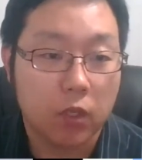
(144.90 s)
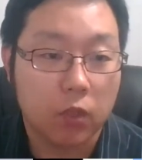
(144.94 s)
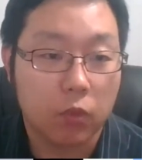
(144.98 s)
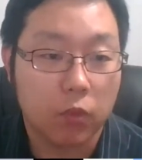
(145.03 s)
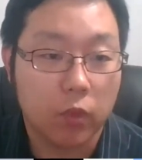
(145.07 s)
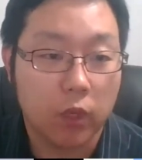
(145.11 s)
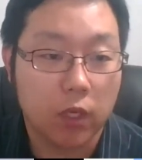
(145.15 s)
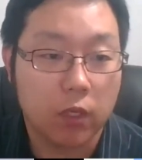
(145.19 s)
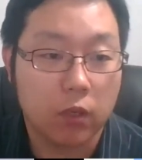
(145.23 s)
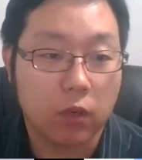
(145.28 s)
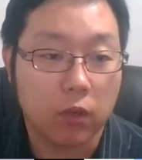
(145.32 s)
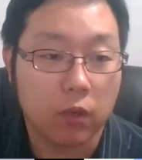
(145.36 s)

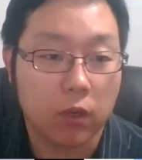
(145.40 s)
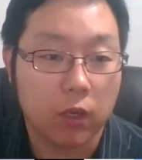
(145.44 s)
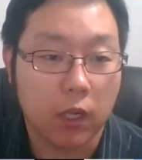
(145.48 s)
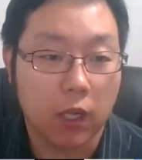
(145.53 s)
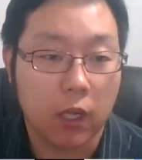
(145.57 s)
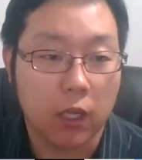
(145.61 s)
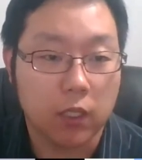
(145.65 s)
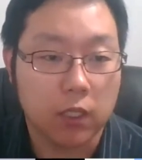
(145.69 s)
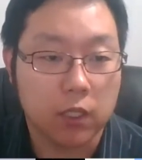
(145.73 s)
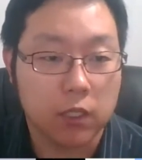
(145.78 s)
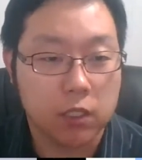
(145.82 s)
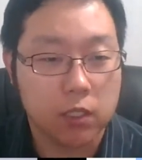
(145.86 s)
왜
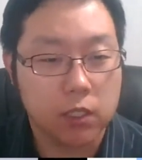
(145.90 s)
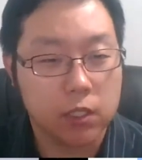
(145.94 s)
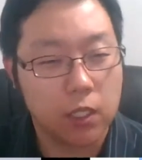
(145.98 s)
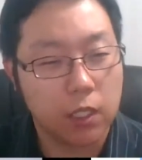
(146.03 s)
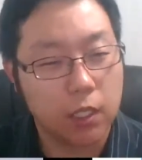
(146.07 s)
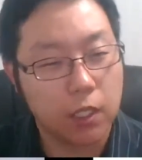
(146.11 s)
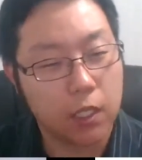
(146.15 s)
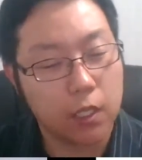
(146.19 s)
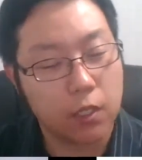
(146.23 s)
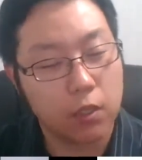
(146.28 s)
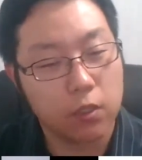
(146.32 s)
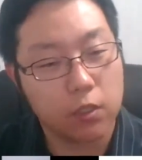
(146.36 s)
그런가? 이
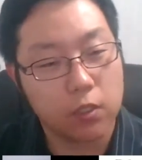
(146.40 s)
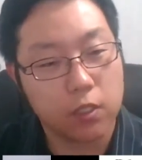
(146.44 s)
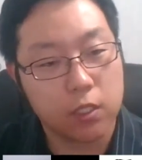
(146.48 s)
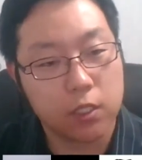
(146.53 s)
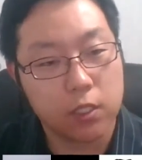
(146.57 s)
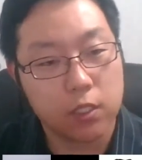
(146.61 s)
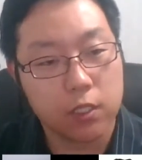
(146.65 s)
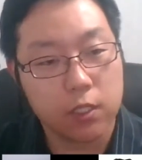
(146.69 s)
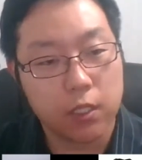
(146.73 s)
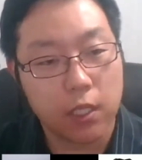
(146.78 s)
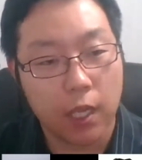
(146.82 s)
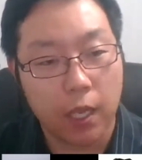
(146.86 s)
신앙의,
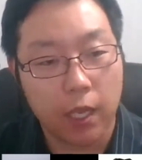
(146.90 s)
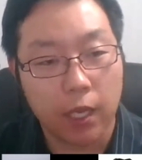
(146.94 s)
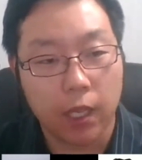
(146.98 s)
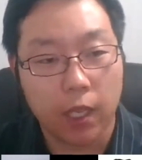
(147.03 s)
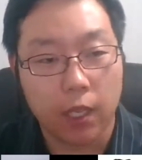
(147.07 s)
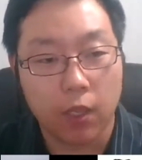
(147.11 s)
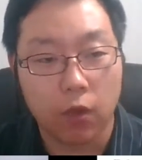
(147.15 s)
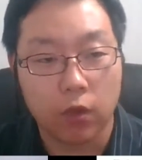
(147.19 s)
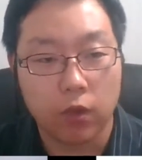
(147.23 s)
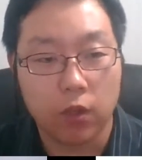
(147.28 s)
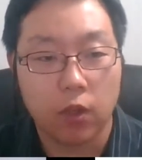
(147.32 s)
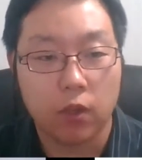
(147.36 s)

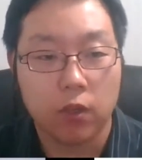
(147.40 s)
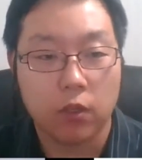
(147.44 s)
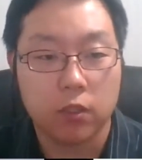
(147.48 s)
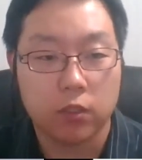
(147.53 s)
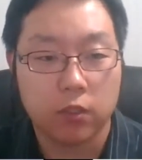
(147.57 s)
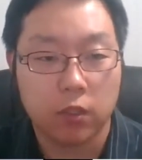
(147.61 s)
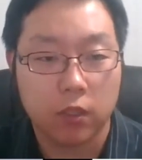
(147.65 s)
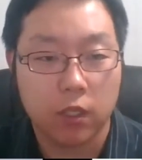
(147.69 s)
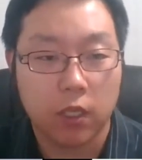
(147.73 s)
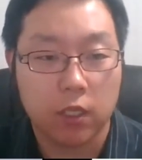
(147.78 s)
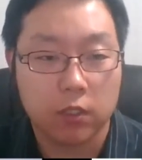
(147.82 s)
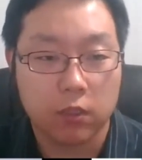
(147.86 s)
신앙의 영역을
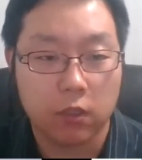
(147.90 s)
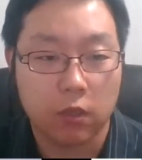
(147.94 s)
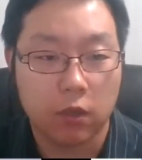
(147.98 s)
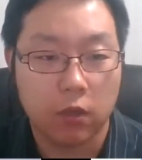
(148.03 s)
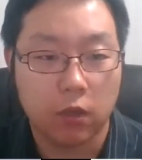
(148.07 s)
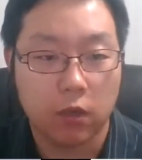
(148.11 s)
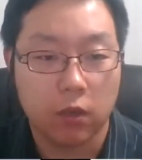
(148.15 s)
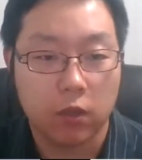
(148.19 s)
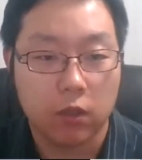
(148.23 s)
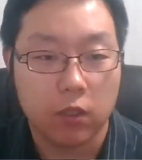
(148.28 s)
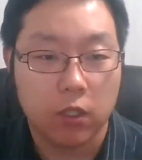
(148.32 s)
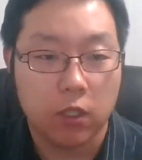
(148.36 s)

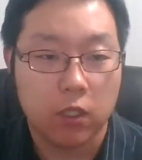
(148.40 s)
떠나서